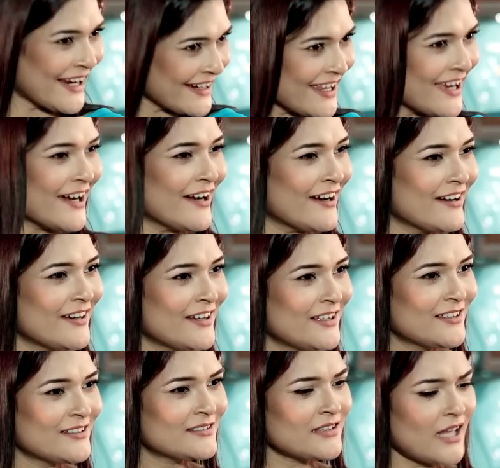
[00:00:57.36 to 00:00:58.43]
থাকে না
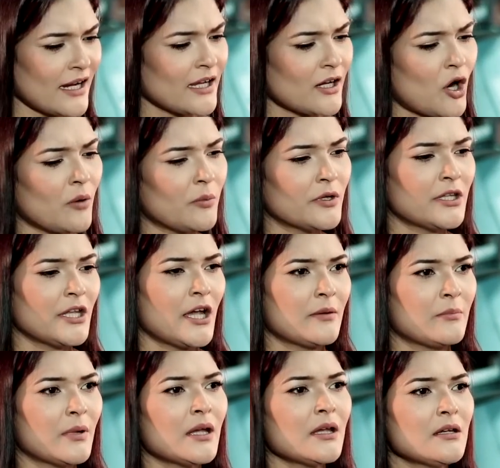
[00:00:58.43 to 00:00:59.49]
তাকে খবর দিয়ে
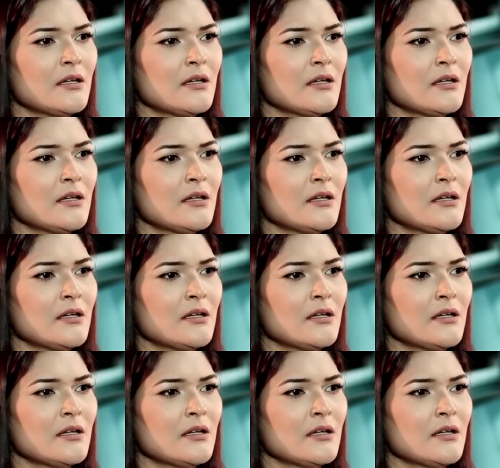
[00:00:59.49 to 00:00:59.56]
আনবে